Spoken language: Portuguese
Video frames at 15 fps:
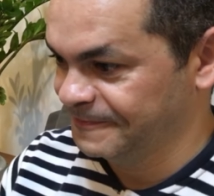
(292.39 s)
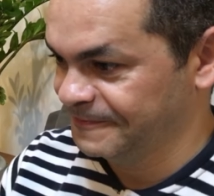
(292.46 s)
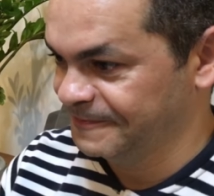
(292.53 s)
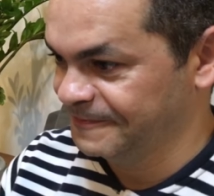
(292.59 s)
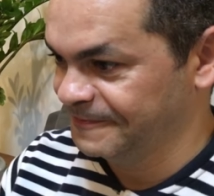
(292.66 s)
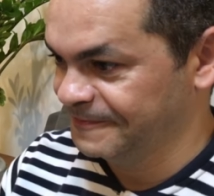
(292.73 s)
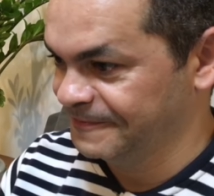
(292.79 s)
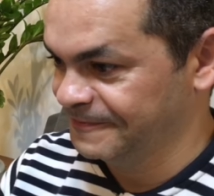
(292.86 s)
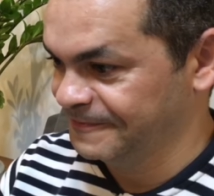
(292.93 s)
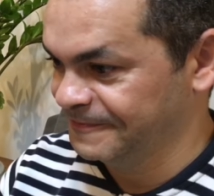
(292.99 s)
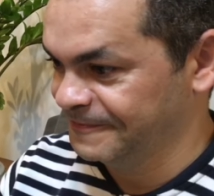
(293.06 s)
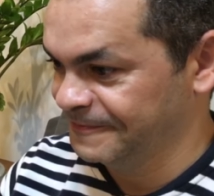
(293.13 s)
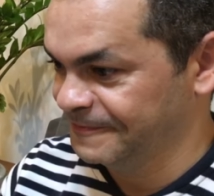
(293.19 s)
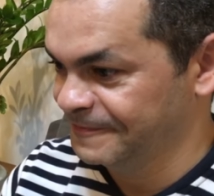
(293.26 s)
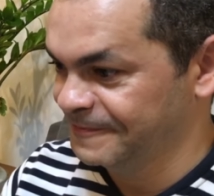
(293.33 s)
Tirou o
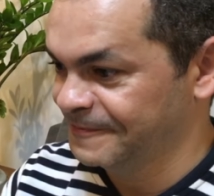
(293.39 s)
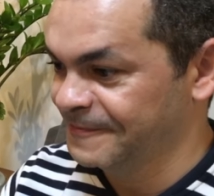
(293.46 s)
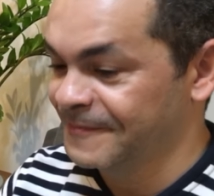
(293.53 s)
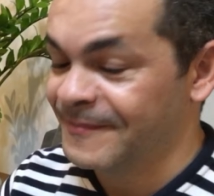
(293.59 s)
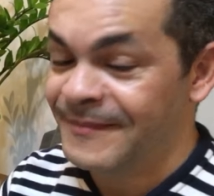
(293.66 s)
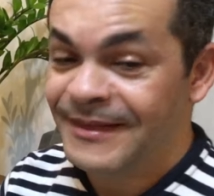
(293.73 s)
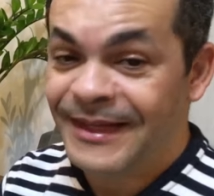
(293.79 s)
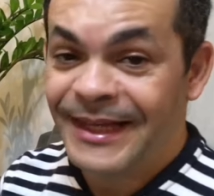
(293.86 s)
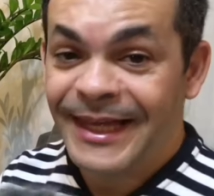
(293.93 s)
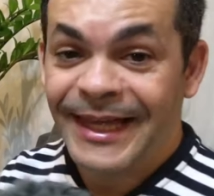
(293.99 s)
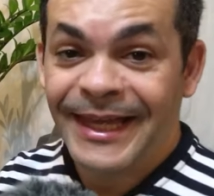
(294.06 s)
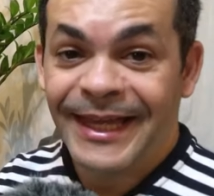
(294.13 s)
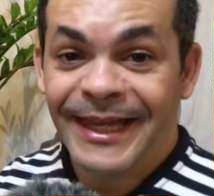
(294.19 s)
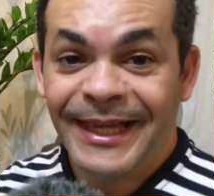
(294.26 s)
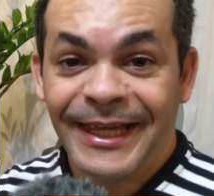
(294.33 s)
tempo.
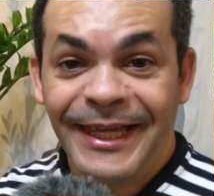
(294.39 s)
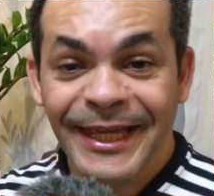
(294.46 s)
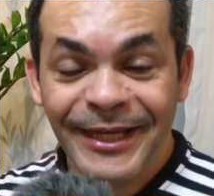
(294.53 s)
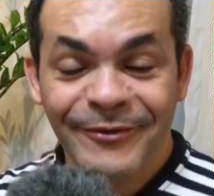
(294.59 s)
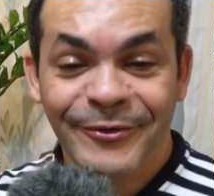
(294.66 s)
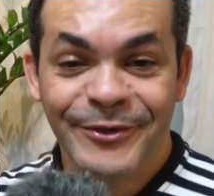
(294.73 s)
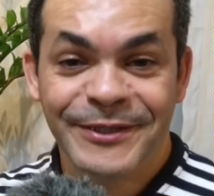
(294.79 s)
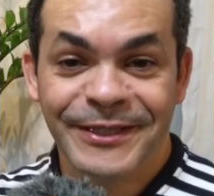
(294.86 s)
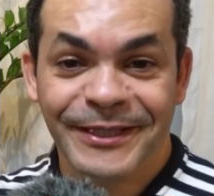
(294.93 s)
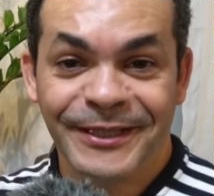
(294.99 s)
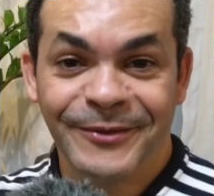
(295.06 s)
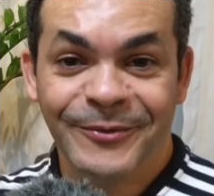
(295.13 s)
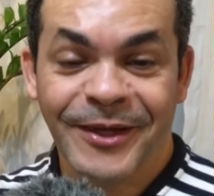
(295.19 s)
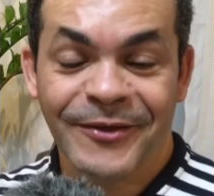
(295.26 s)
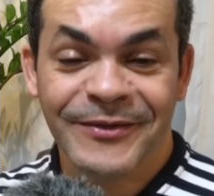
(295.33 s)
E
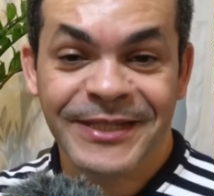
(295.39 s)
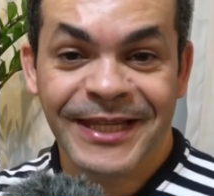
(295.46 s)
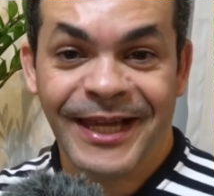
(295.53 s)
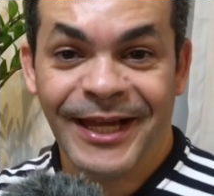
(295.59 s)
você, o que, é que você